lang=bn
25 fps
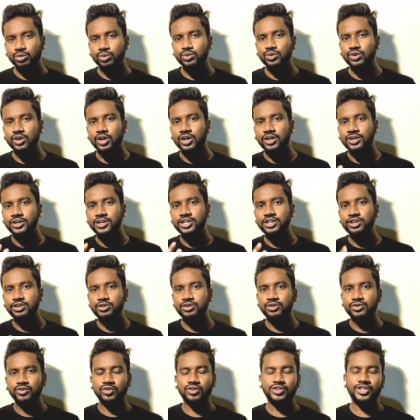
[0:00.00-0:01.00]
কিন্তু
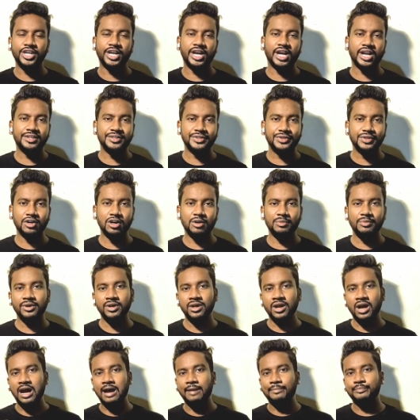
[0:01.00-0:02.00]
নির্দিষ্ট ঠিকানা দিতে হবে
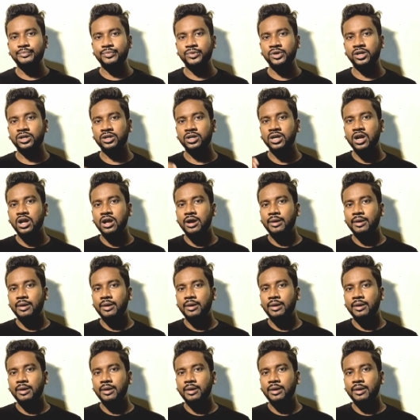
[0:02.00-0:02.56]
আপনার